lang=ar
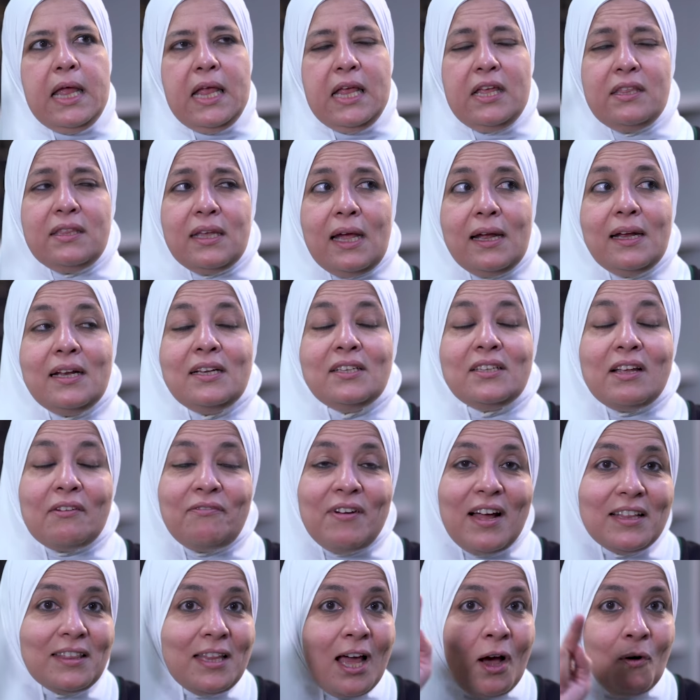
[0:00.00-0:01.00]
إذا إذا
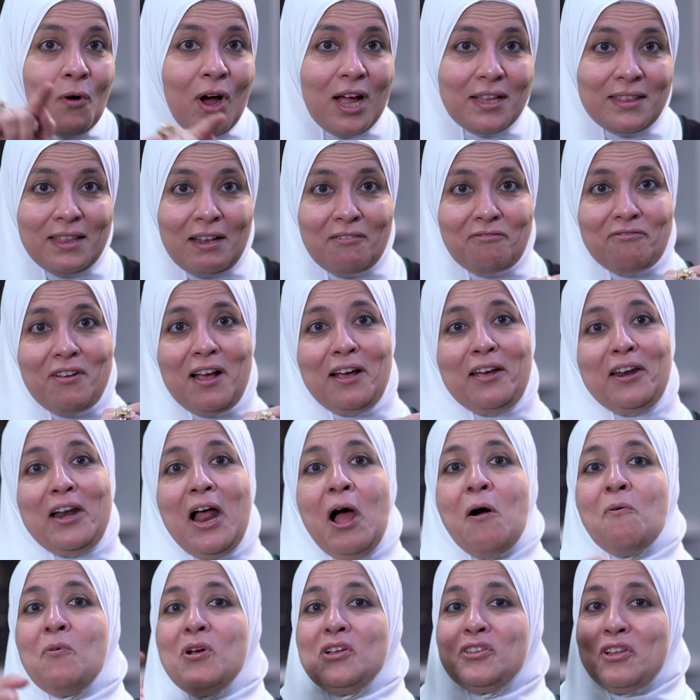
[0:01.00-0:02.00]
فاتها وقت
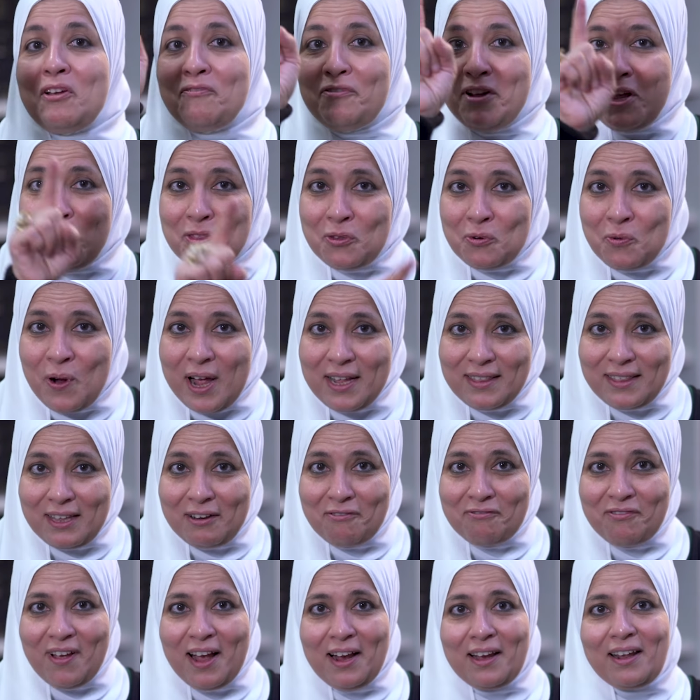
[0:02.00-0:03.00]
الفجر أو إذا فات وقت
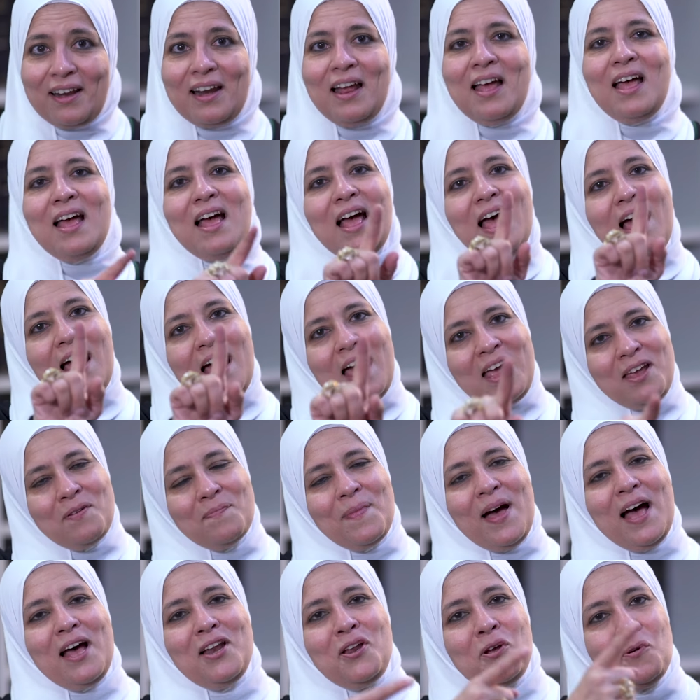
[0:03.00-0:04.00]
الفجر
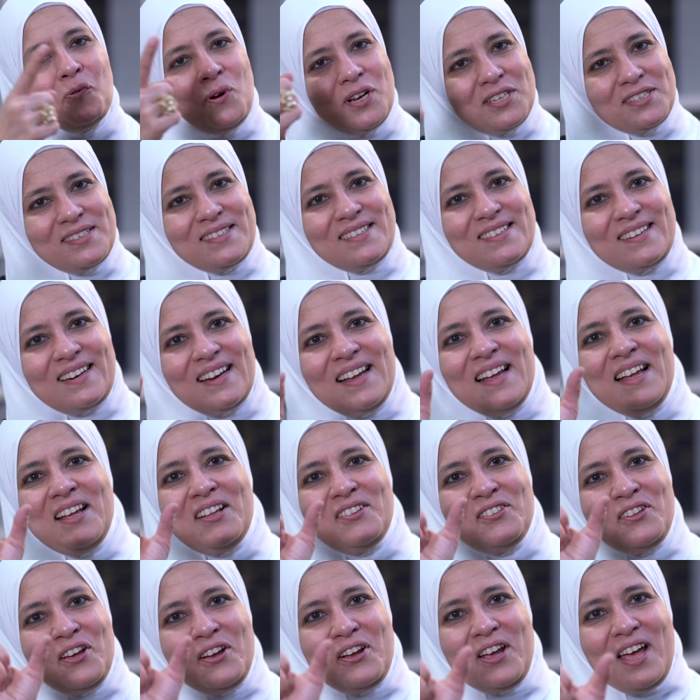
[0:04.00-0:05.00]
هيبقى عليه وزر
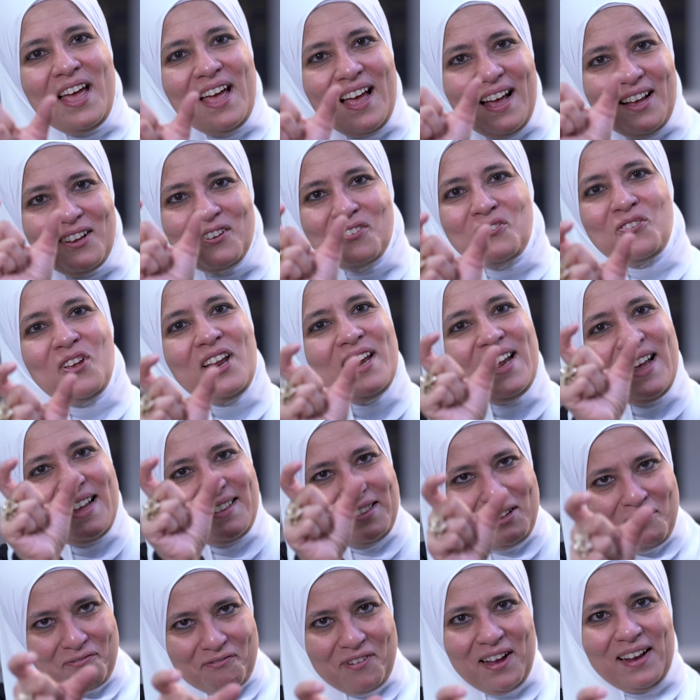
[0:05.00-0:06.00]
ضياع
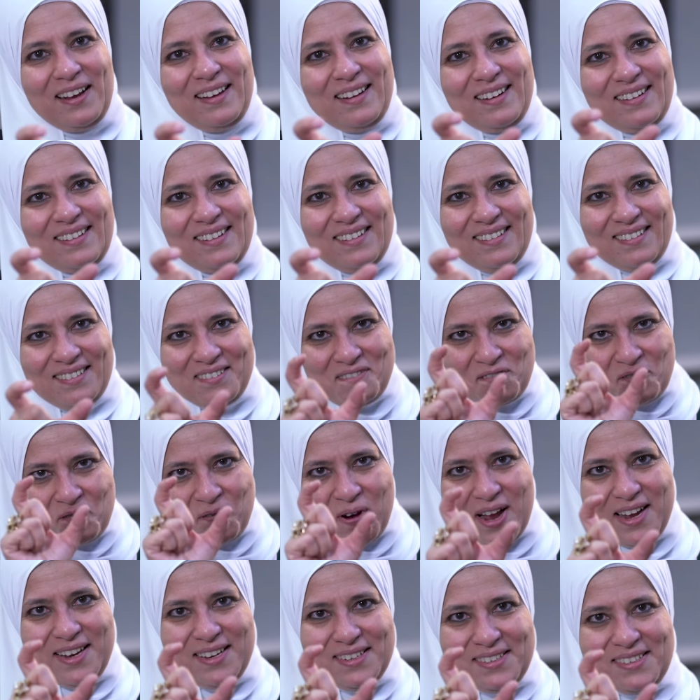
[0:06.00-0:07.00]
صلاة الفجر
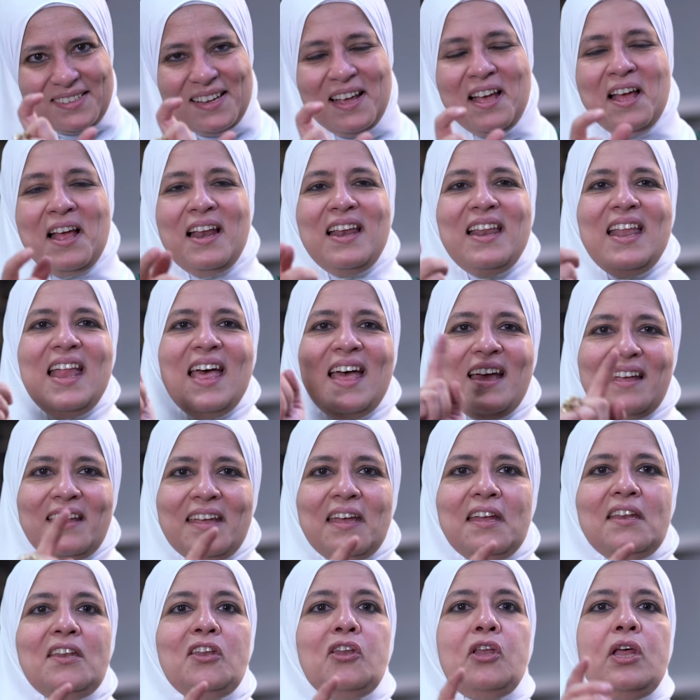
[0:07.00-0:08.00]
كويس
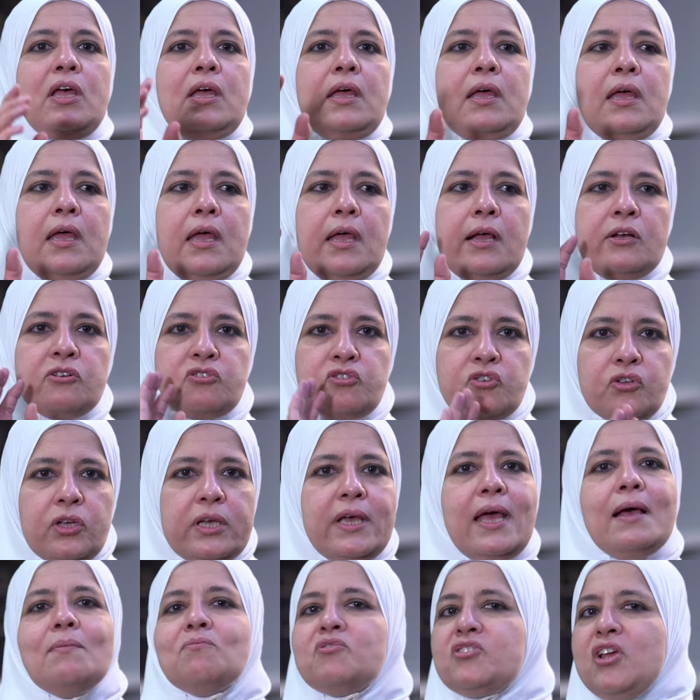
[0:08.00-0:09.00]
لكن آه،
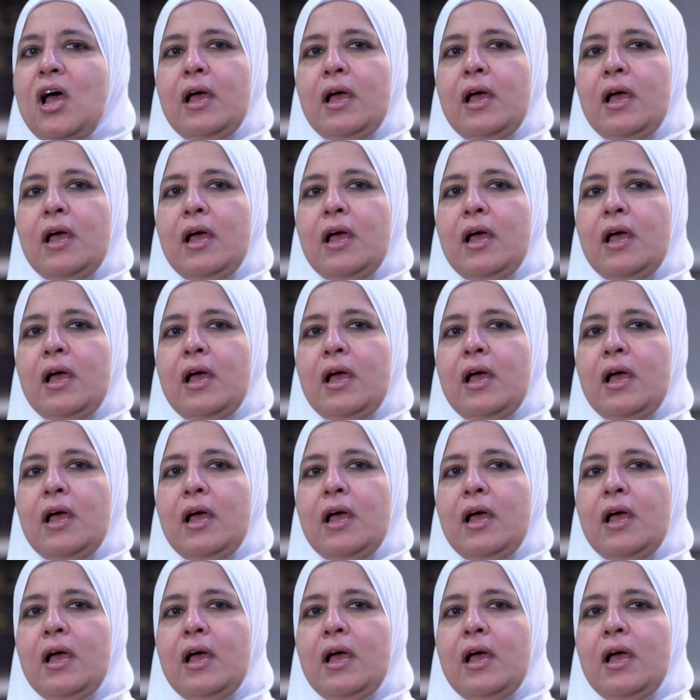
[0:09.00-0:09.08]
الصيام